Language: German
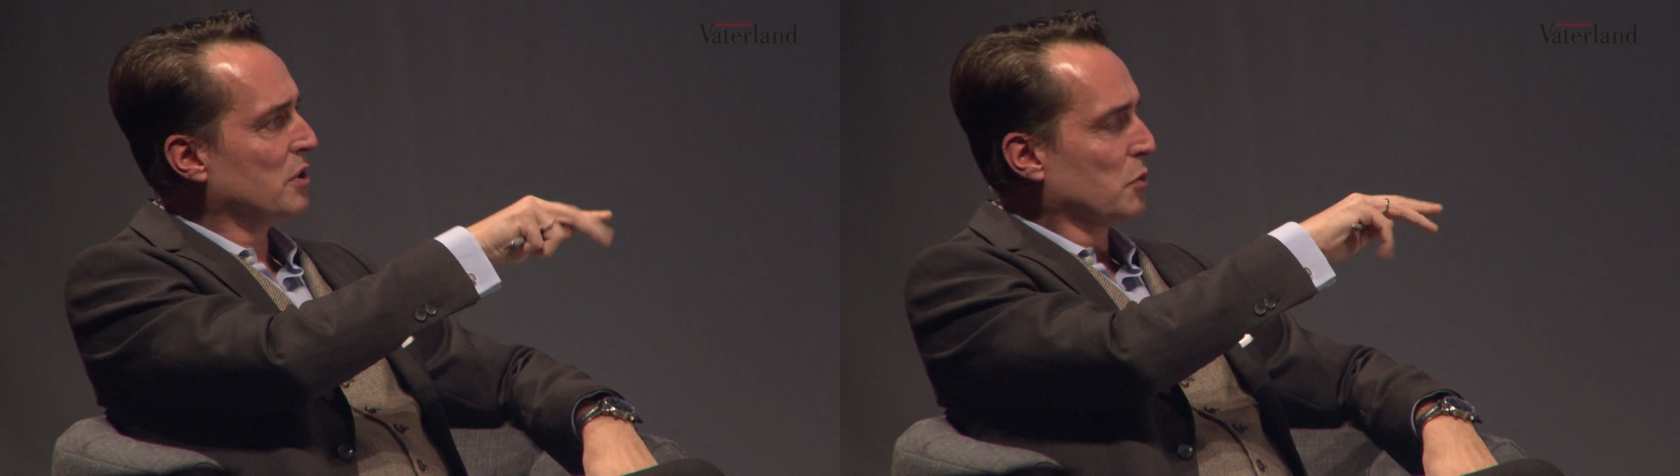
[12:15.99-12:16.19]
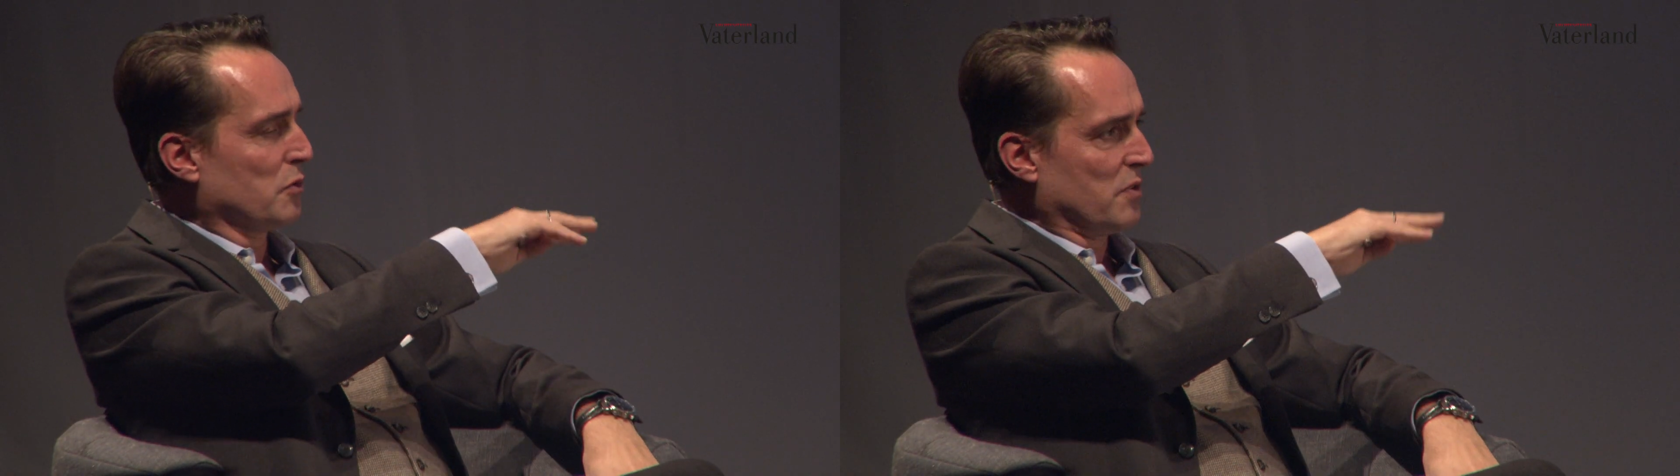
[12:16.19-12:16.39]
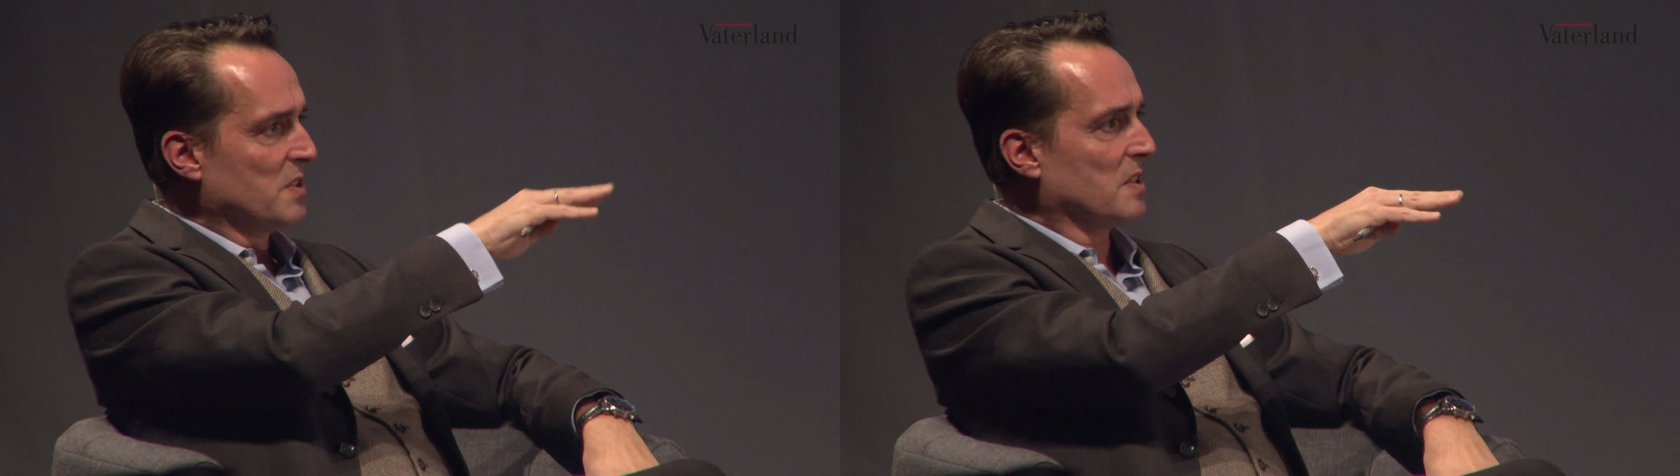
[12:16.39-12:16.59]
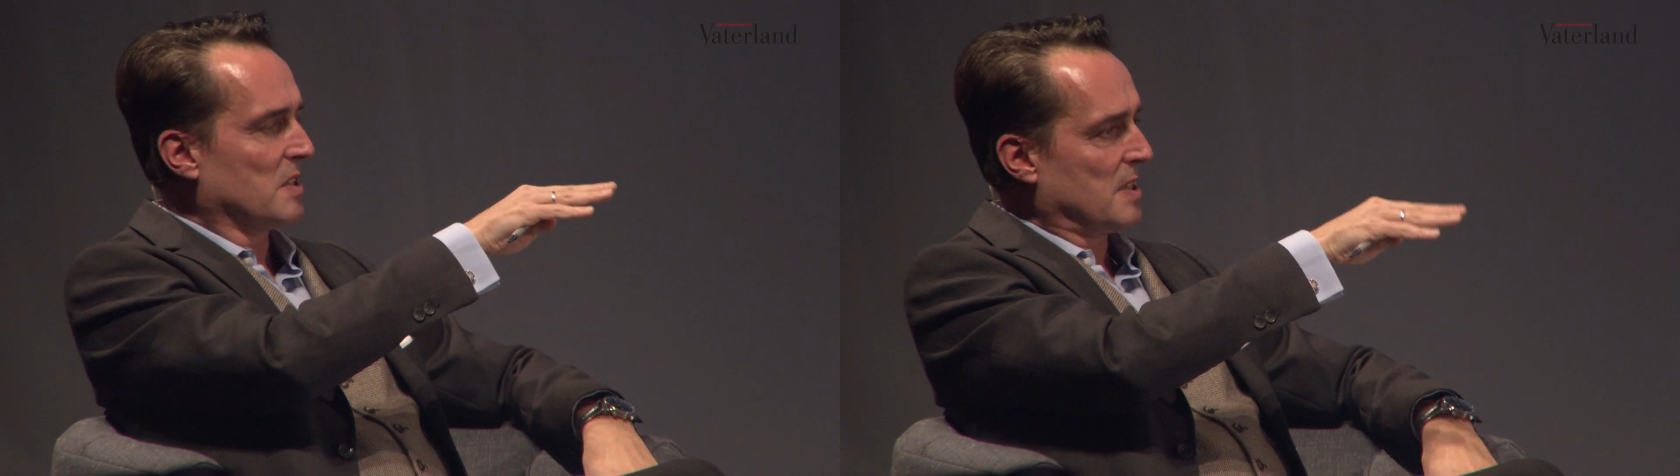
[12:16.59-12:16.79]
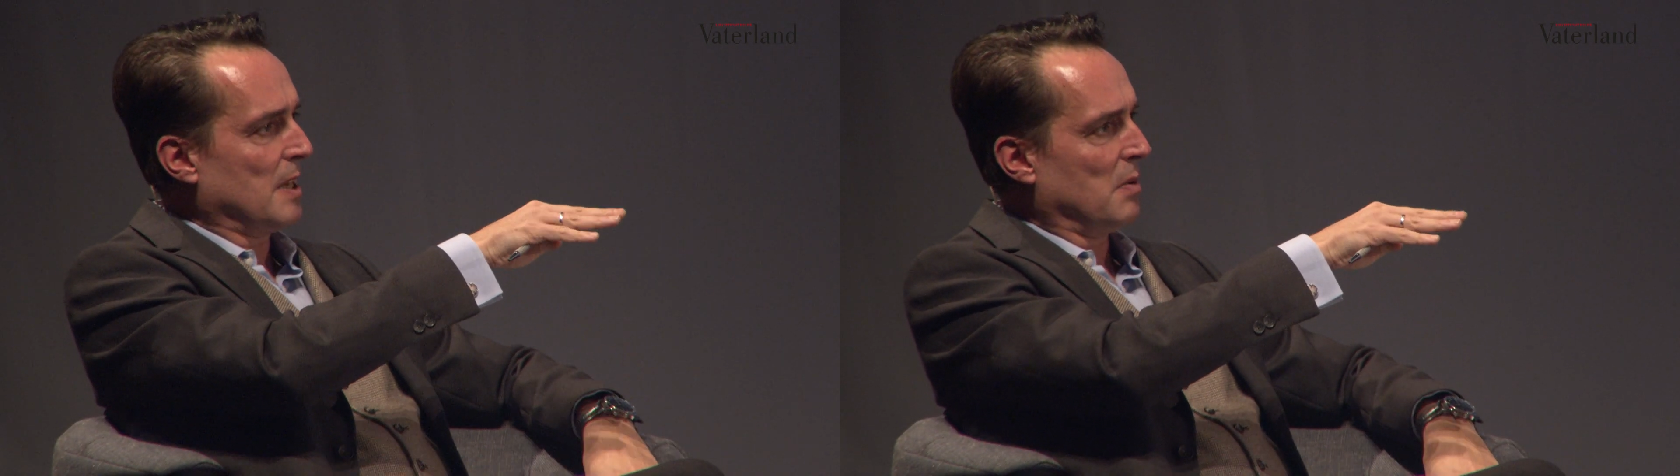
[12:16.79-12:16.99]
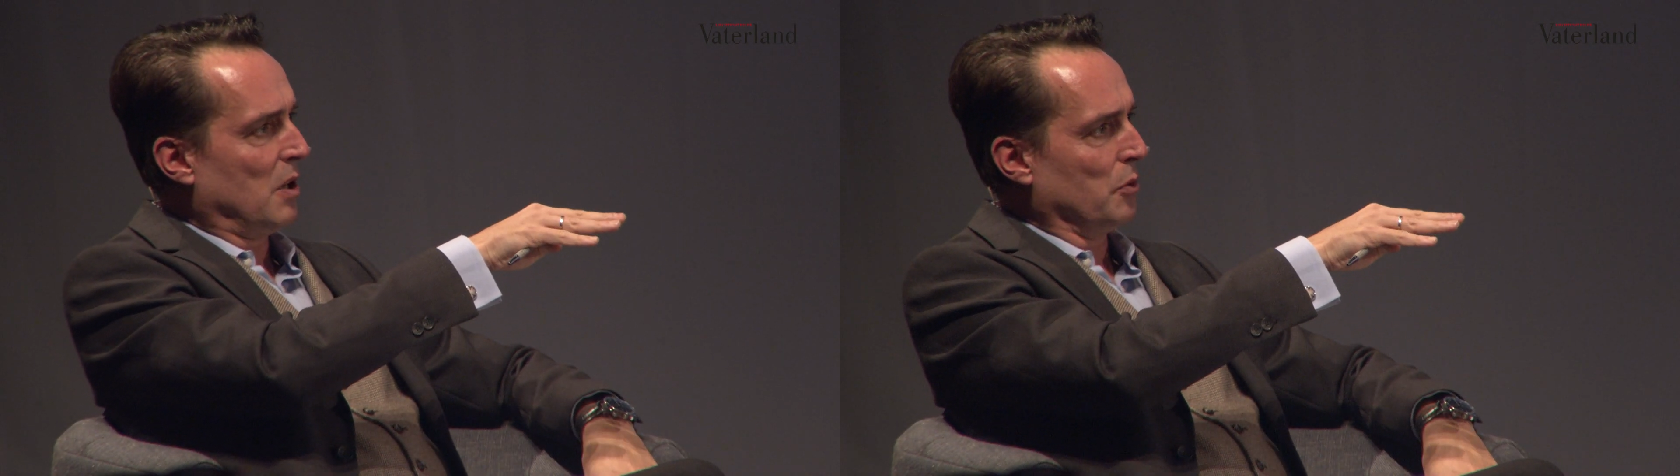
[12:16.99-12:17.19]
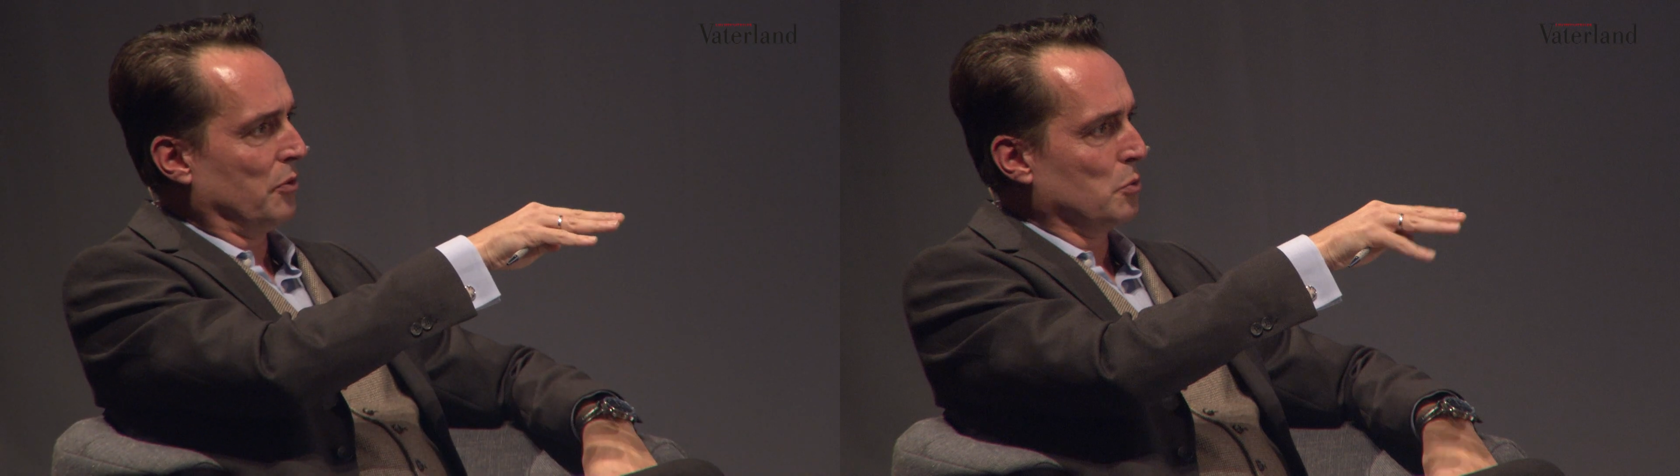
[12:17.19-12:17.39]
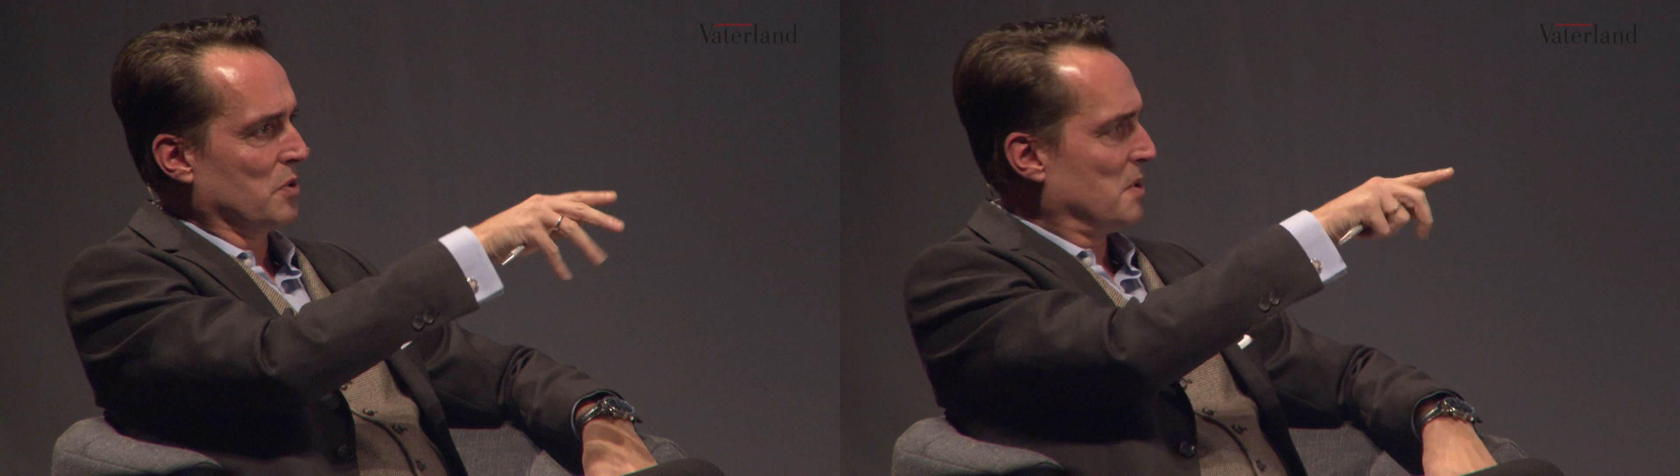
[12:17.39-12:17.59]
die durften sie sich selber aussuchen.